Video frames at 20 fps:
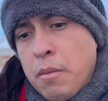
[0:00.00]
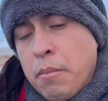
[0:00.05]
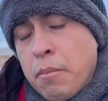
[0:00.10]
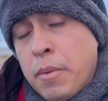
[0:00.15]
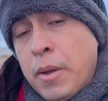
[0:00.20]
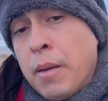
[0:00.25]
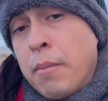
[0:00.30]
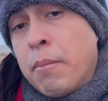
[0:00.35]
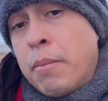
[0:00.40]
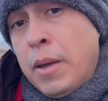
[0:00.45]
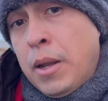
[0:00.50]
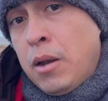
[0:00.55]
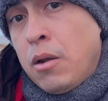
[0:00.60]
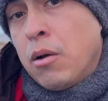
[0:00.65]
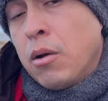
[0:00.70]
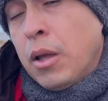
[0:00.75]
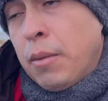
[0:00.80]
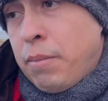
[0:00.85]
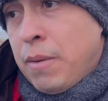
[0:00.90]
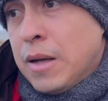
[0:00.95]
Ve, ve
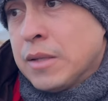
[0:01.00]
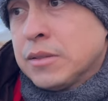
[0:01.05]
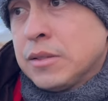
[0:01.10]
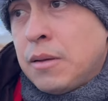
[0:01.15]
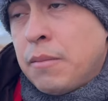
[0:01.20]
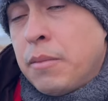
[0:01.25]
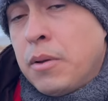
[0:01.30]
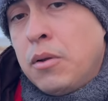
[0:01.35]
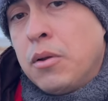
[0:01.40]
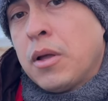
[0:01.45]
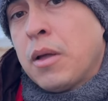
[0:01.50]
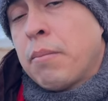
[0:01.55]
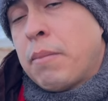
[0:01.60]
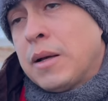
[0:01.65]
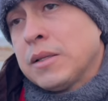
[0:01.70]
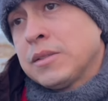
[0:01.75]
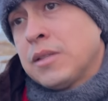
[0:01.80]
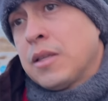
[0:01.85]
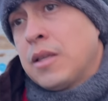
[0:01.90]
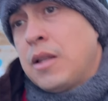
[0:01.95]
lo que pasa, ve lo que
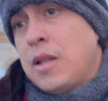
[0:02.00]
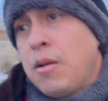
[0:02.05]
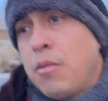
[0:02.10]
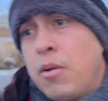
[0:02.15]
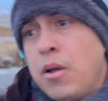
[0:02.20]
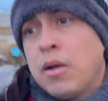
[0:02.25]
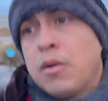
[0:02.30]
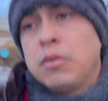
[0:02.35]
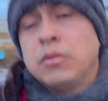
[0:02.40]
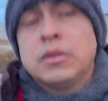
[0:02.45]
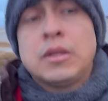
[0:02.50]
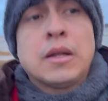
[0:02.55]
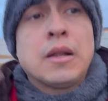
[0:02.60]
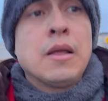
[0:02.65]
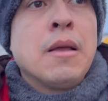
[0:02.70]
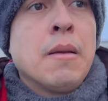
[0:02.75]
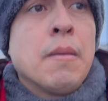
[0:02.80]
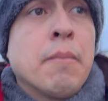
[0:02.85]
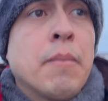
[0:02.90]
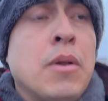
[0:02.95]
pasa, ya les voy a contar.
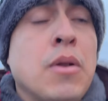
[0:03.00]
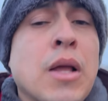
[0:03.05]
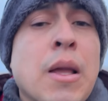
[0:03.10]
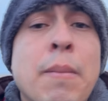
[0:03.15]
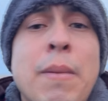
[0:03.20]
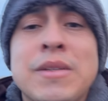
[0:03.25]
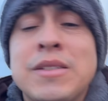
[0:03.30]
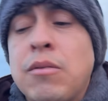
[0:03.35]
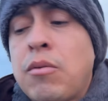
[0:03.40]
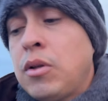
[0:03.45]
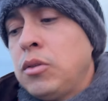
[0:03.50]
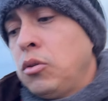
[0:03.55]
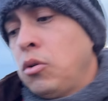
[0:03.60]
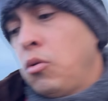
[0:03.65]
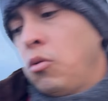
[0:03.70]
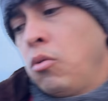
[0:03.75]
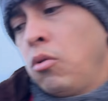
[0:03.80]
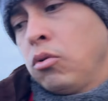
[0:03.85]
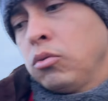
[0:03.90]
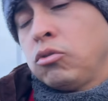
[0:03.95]
Ve lo que pasa
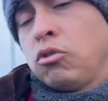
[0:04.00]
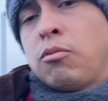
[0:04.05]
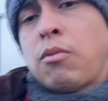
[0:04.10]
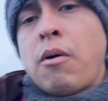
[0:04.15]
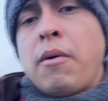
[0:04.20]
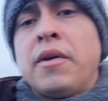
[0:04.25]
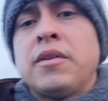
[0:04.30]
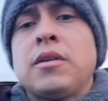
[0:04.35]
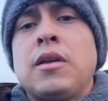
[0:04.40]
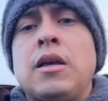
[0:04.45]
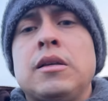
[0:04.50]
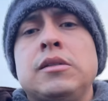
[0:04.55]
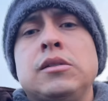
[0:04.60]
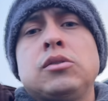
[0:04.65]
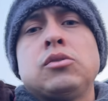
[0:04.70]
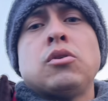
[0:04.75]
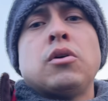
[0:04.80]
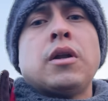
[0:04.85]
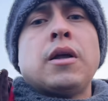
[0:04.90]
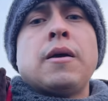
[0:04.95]
cuando uno toma a veces
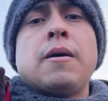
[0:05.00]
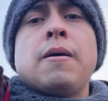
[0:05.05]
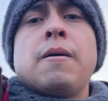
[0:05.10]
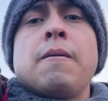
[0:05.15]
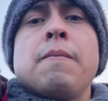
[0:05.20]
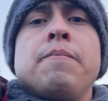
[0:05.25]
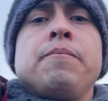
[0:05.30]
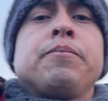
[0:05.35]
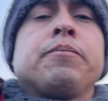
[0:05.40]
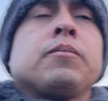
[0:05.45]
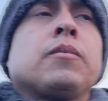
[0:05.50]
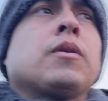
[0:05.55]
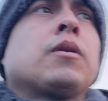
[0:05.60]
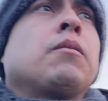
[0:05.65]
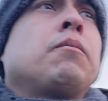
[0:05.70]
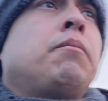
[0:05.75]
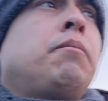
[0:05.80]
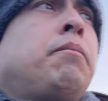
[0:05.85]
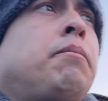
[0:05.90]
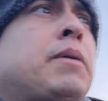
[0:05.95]
decisiones
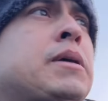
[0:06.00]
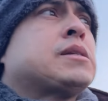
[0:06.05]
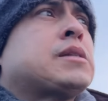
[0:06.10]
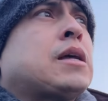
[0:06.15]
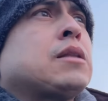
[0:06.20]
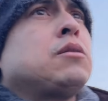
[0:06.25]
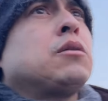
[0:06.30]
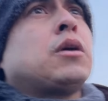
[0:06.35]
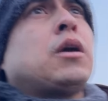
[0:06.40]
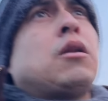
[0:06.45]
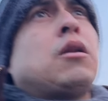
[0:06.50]
pensando